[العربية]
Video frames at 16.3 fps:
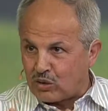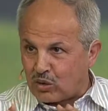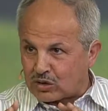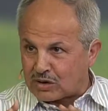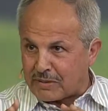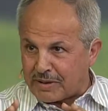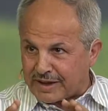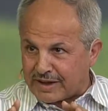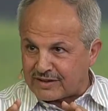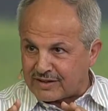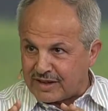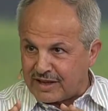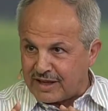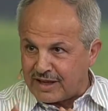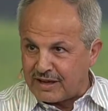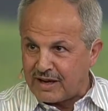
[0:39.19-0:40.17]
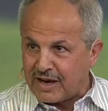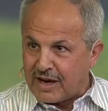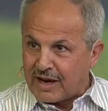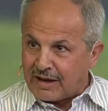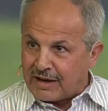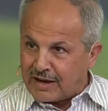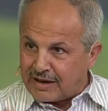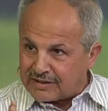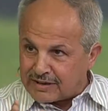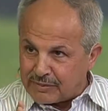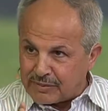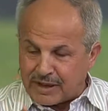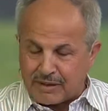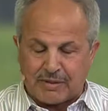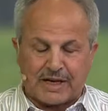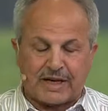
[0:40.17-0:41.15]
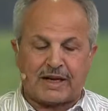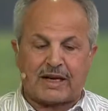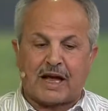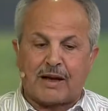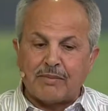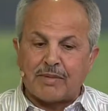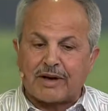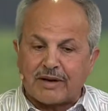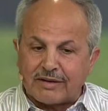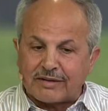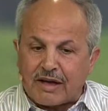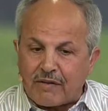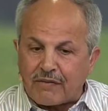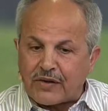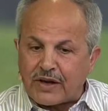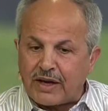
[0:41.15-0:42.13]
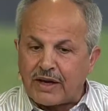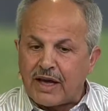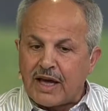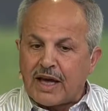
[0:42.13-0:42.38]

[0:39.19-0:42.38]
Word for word: نقطة مركزية اللي لازم نعملها الأمر الإضافي